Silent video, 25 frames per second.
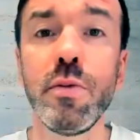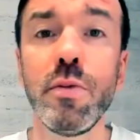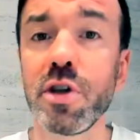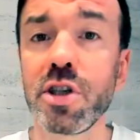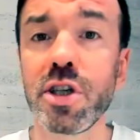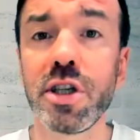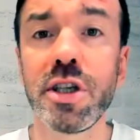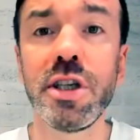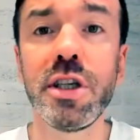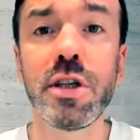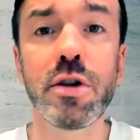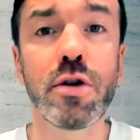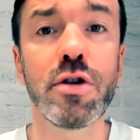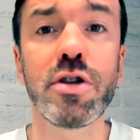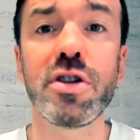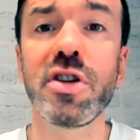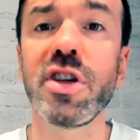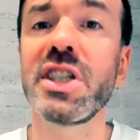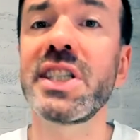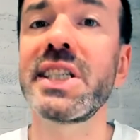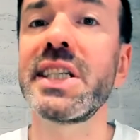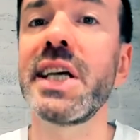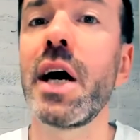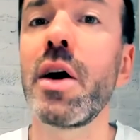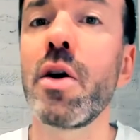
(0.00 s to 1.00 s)
может не то что
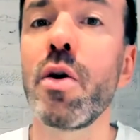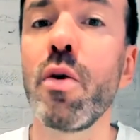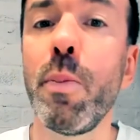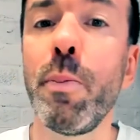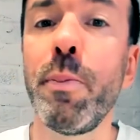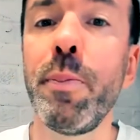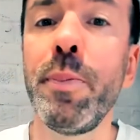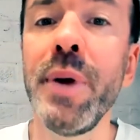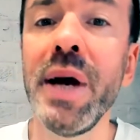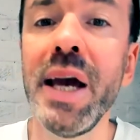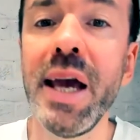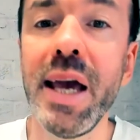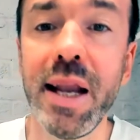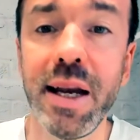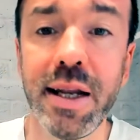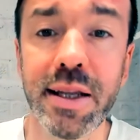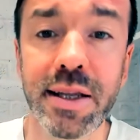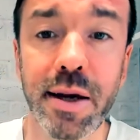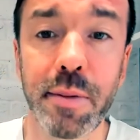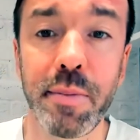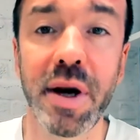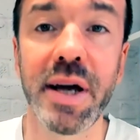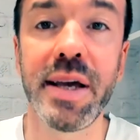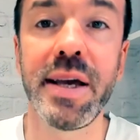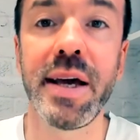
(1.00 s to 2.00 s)
Сару Пейлин
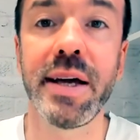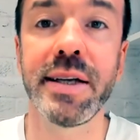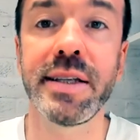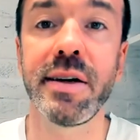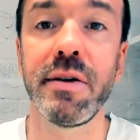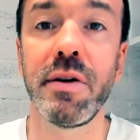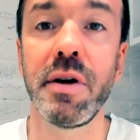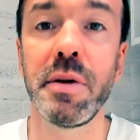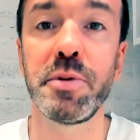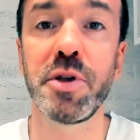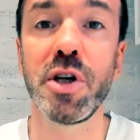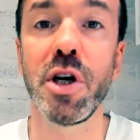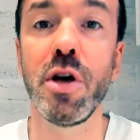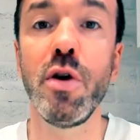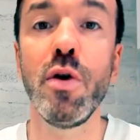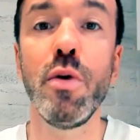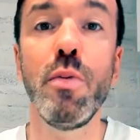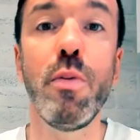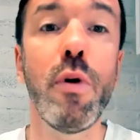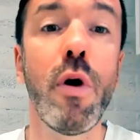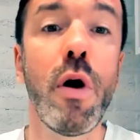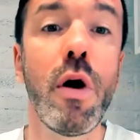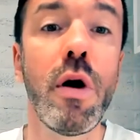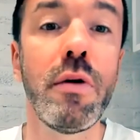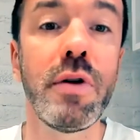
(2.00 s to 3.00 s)
обаять, а вообще
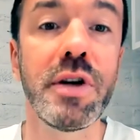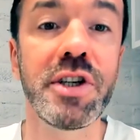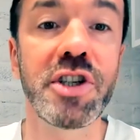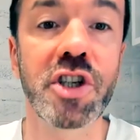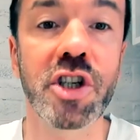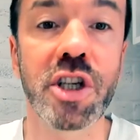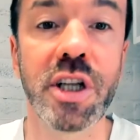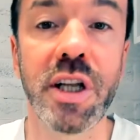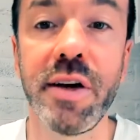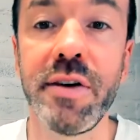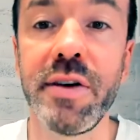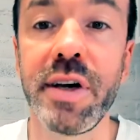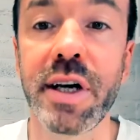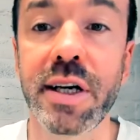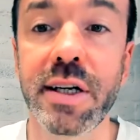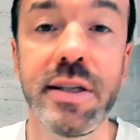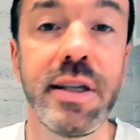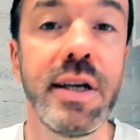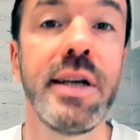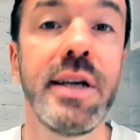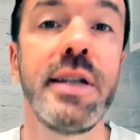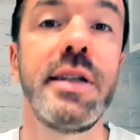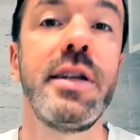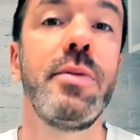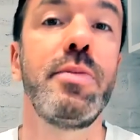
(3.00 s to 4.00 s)
любого человека
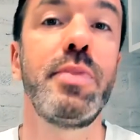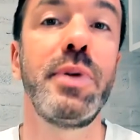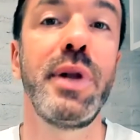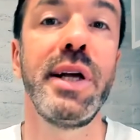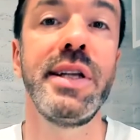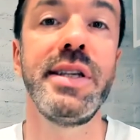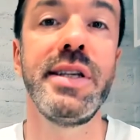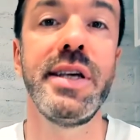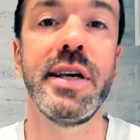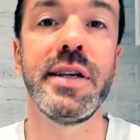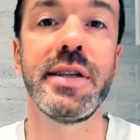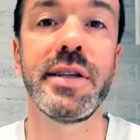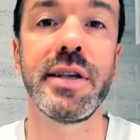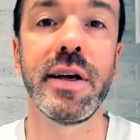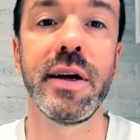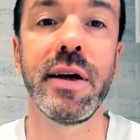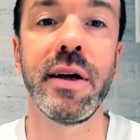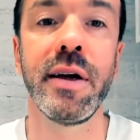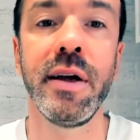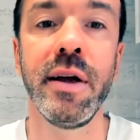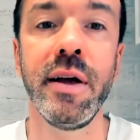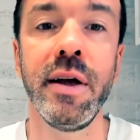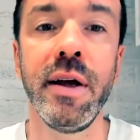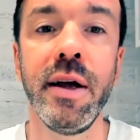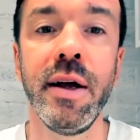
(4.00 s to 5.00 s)
на этой планете.
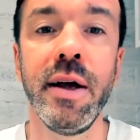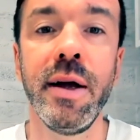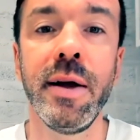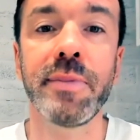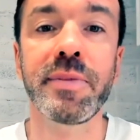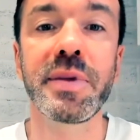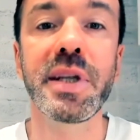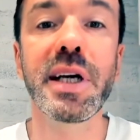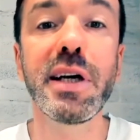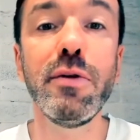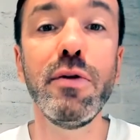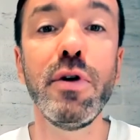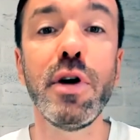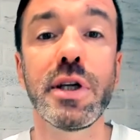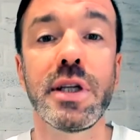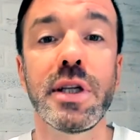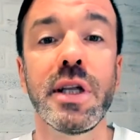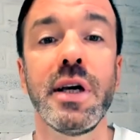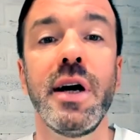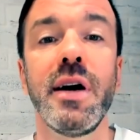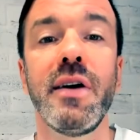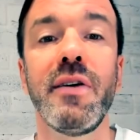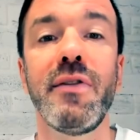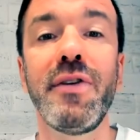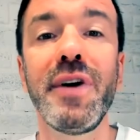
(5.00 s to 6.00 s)
Так
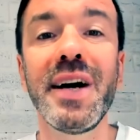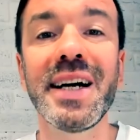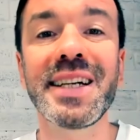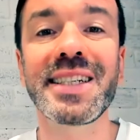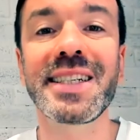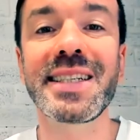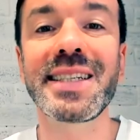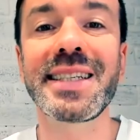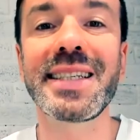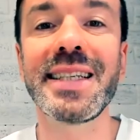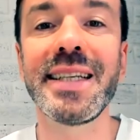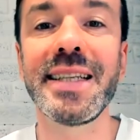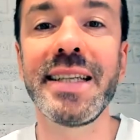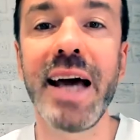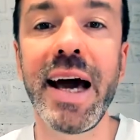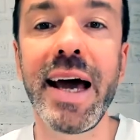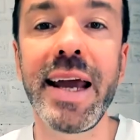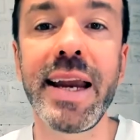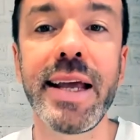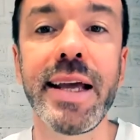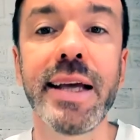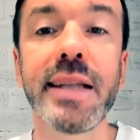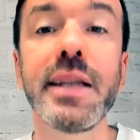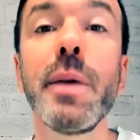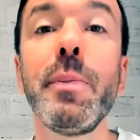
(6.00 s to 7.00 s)
вот, ваш
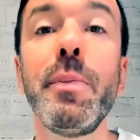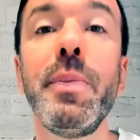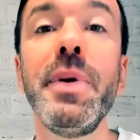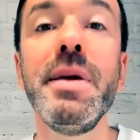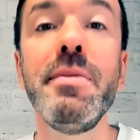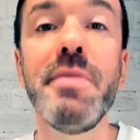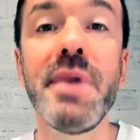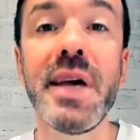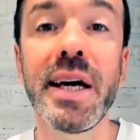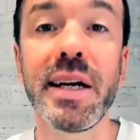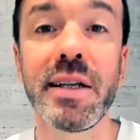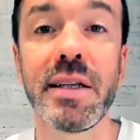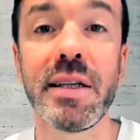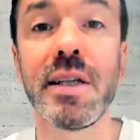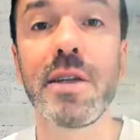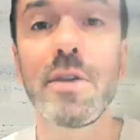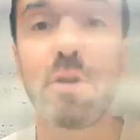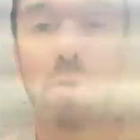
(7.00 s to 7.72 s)
сценарий это примерно